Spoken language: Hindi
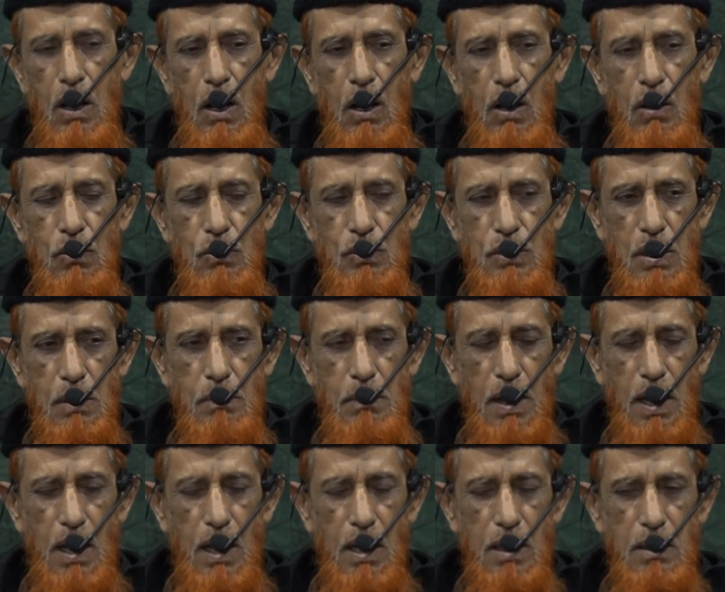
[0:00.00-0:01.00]
और उसके
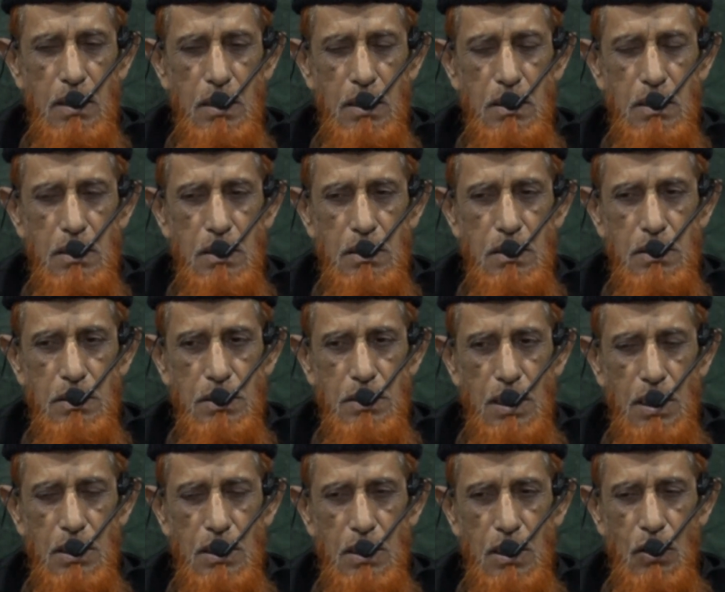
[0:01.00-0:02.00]
बाद
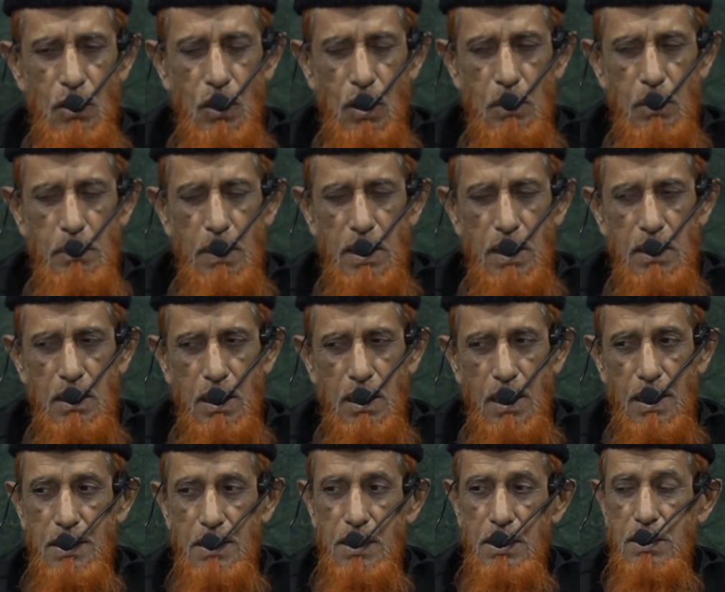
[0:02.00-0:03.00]
चंद दिनों के बाद
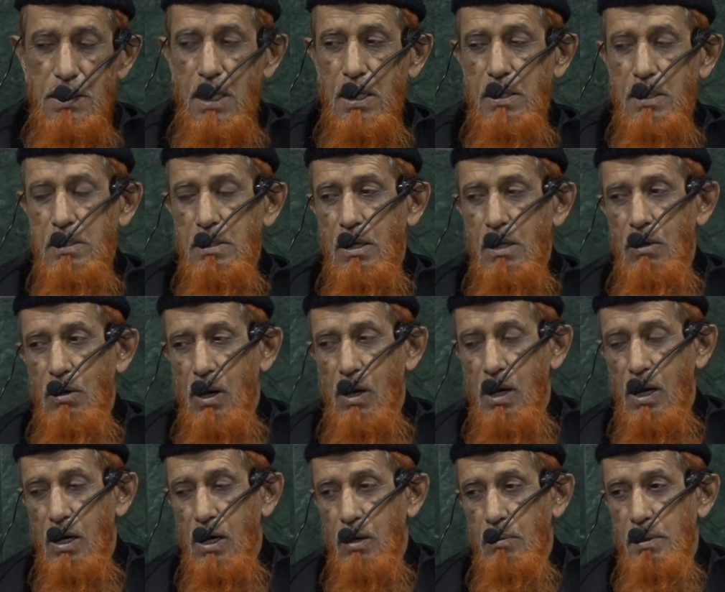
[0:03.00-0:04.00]
खदीजा रजी
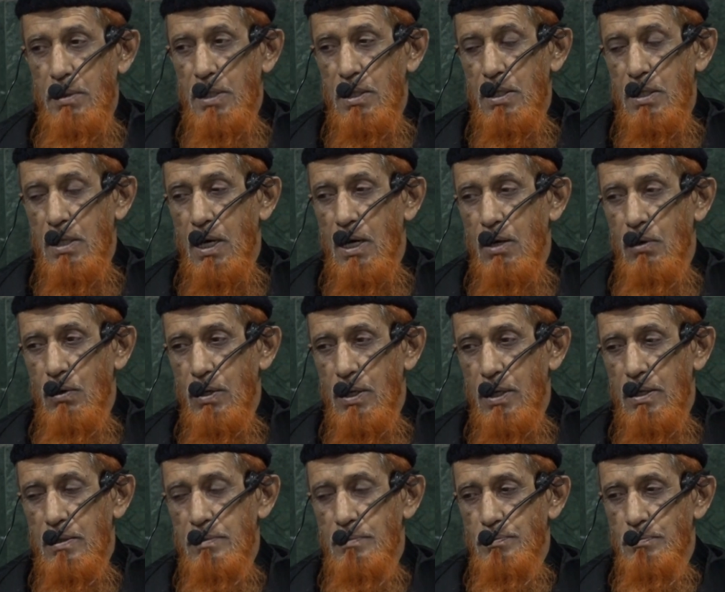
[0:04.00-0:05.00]
अल्लाह का भी इंतकाल हो
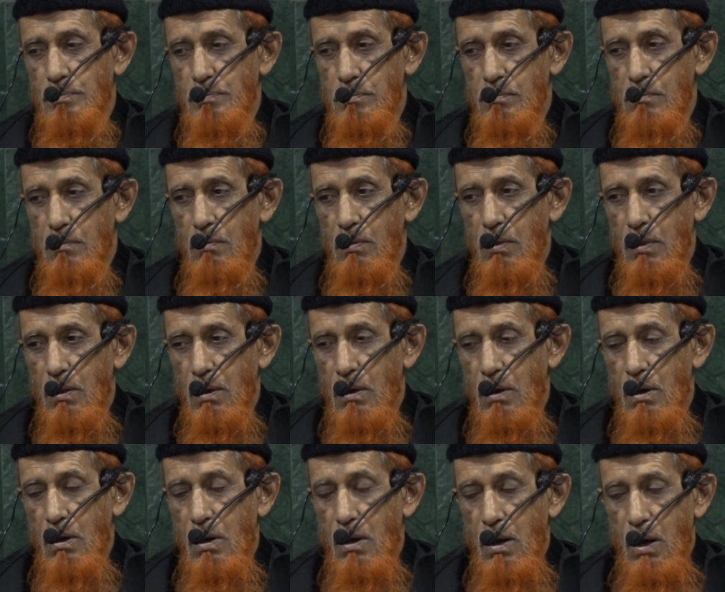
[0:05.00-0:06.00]
गया
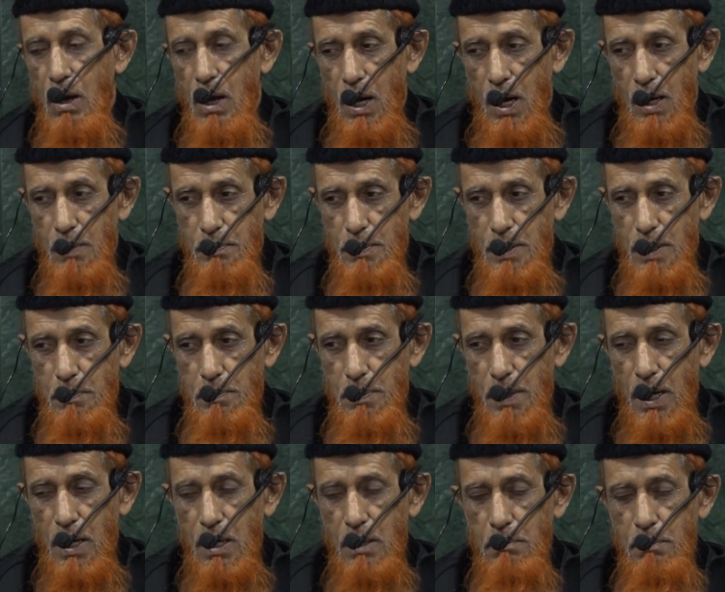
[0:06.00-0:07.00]
आपकी
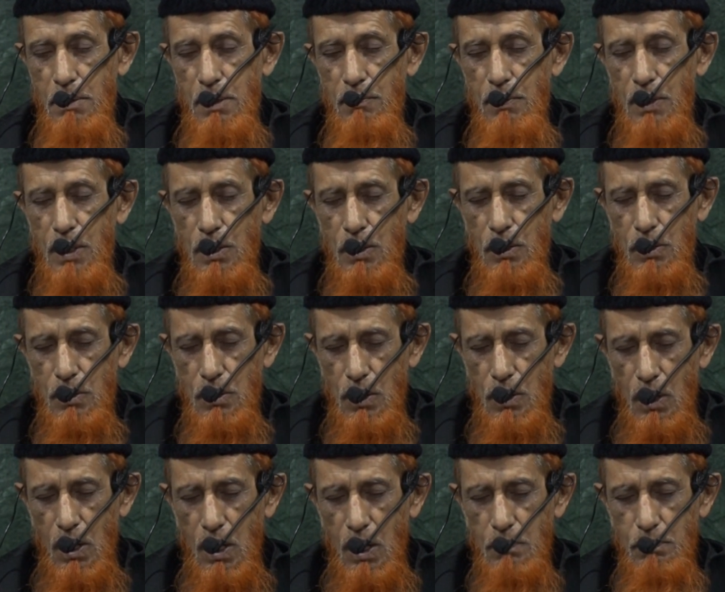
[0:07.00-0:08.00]
प्यारी बीवी
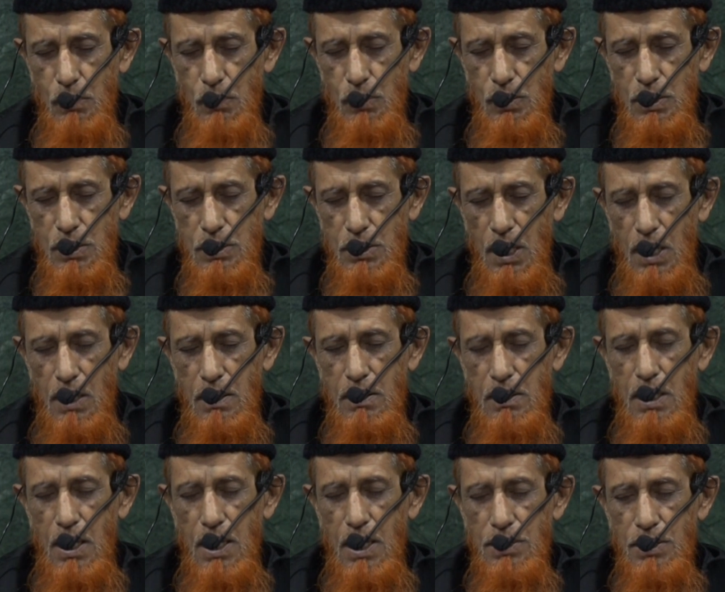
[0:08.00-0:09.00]
कितना आपको
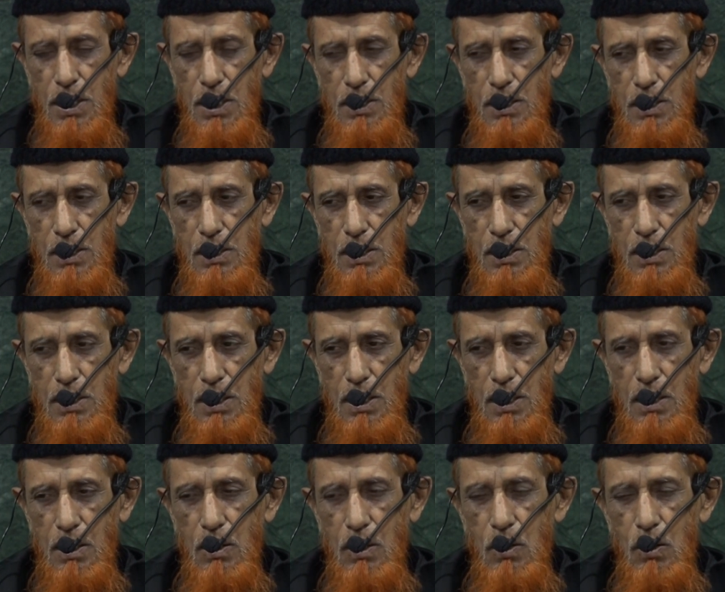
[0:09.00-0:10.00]
दिलासा देती थी
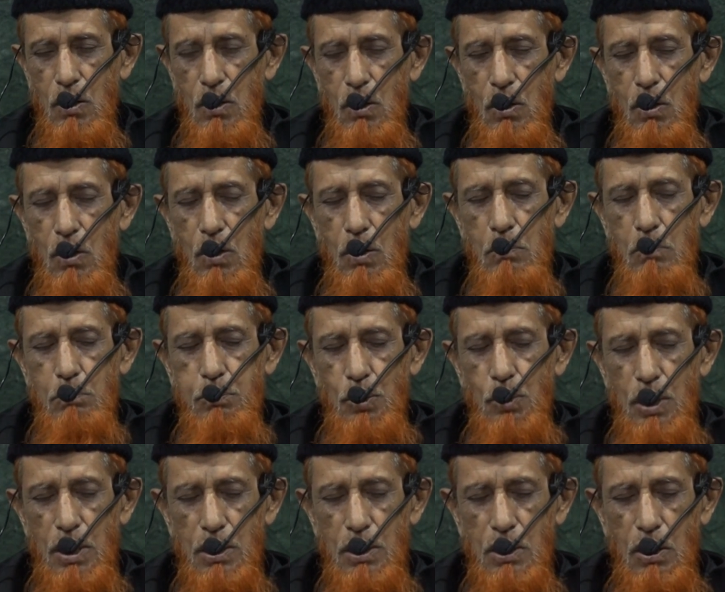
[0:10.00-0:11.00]

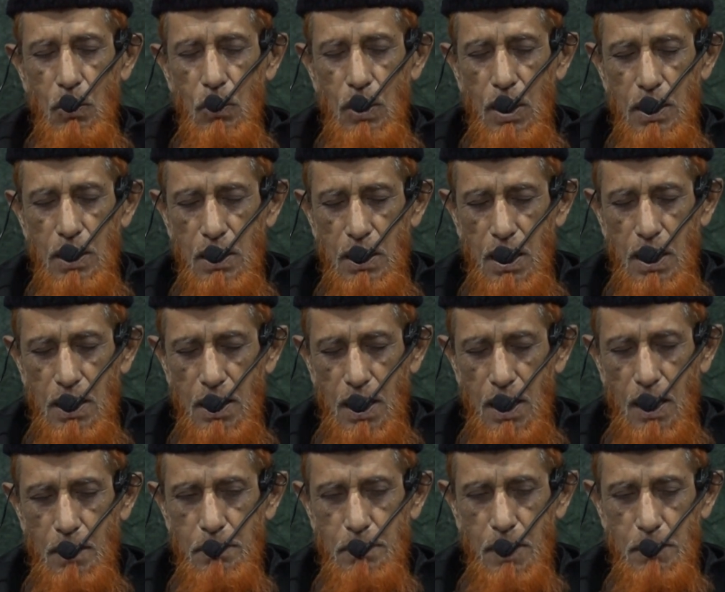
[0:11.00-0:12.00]
पूरी दौलत लाके
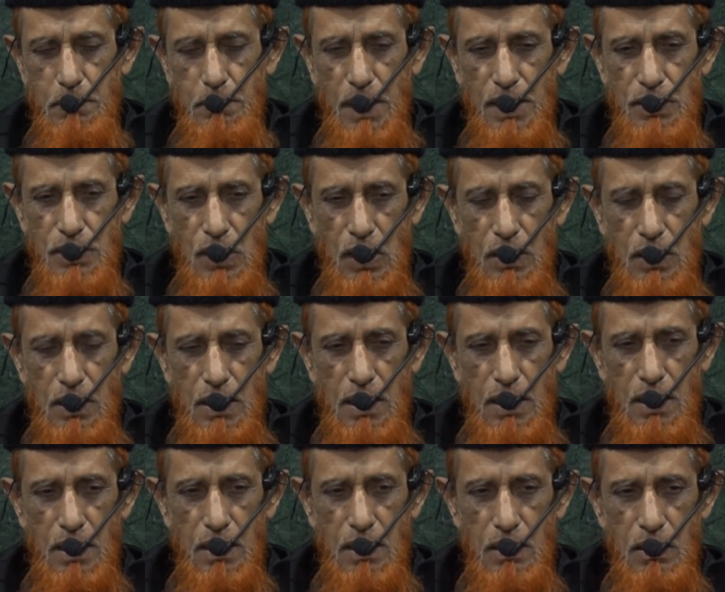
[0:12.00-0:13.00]
आपके पास रख दी
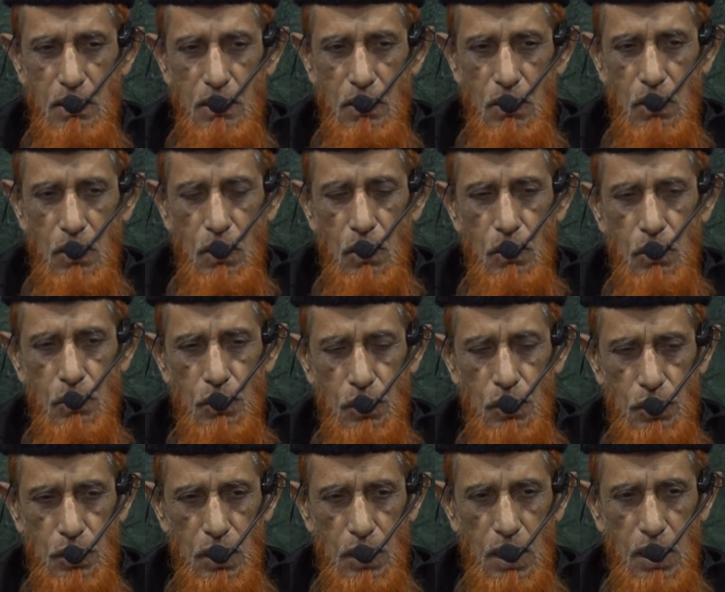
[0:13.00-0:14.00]

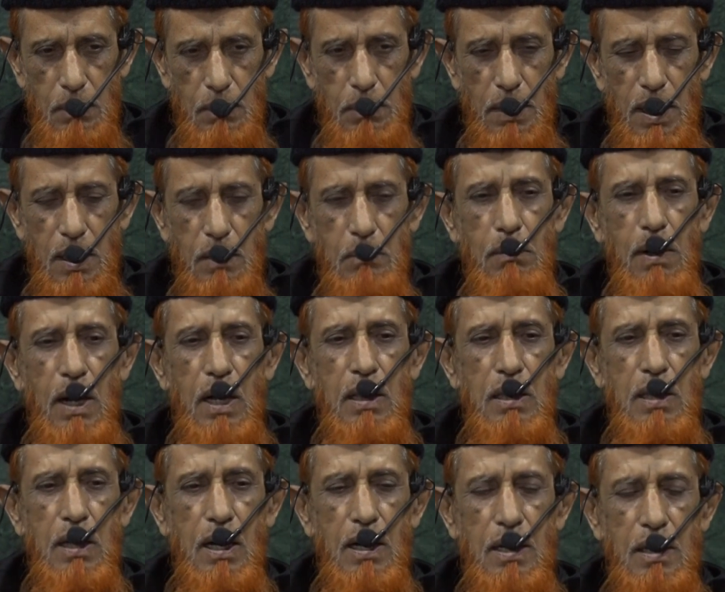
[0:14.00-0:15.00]
कितनी बड़ी
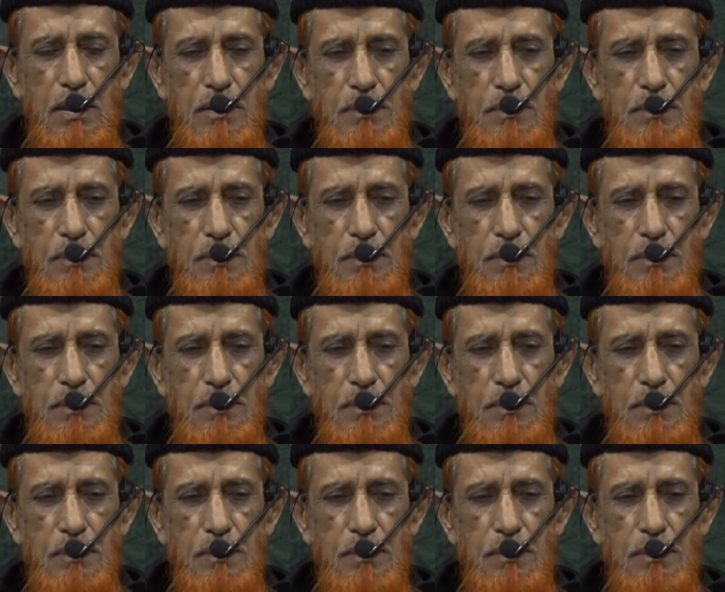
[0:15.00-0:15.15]
मालदार